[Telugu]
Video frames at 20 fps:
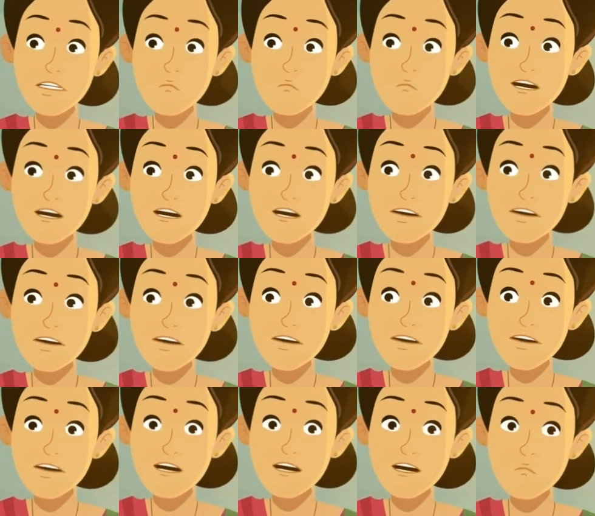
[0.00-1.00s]
మీరు నాకు ఈ విషయం
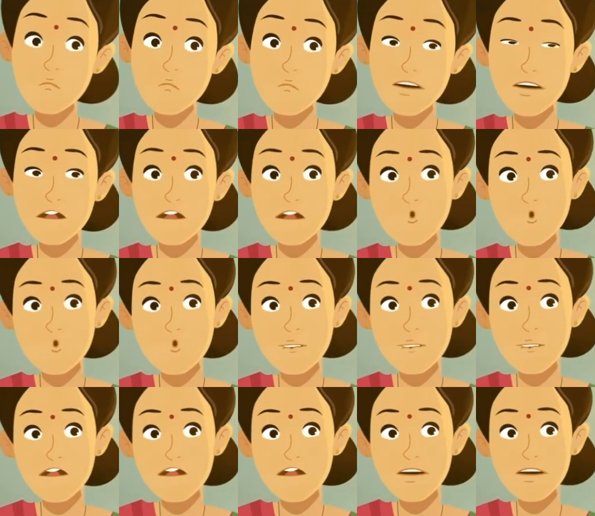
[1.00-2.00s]
చెప్పినందుకు నాకు
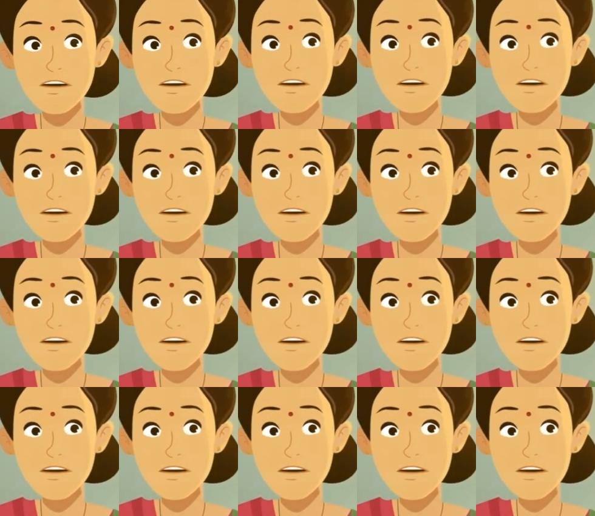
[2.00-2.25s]
సంతోషంగా